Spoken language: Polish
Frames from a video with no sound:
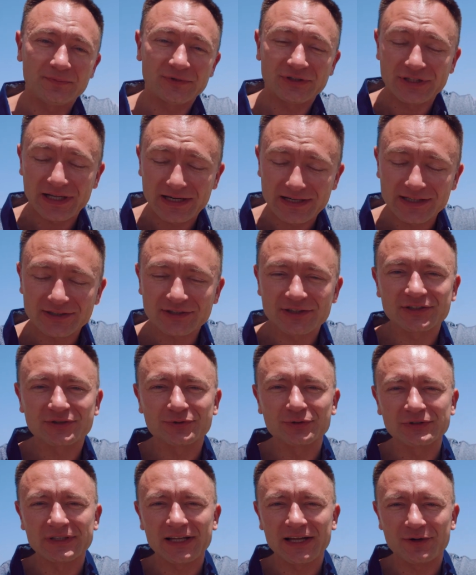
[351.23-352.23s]
14
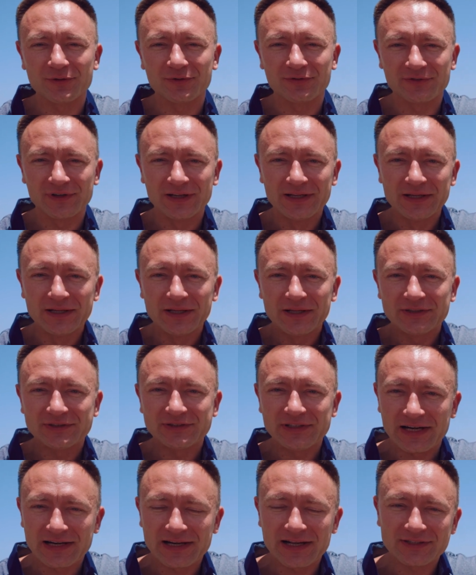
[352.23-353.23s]
skuterów,
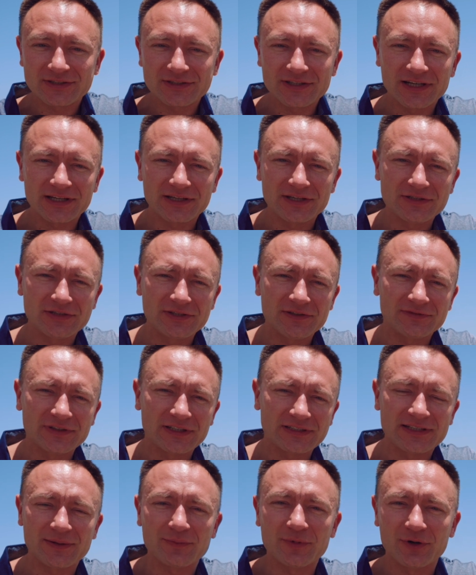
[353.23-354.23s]
14 jakichś
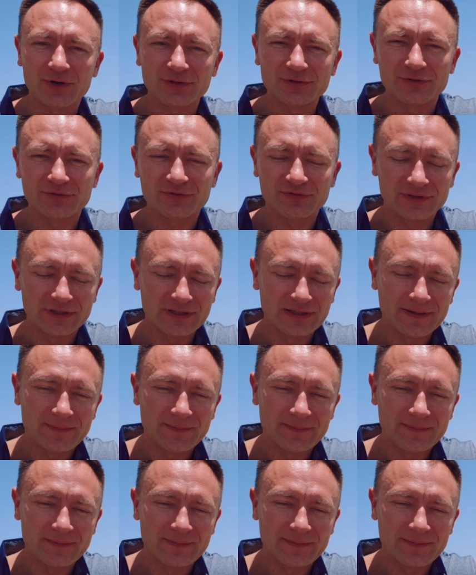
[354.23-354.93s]
dziwnych samochodów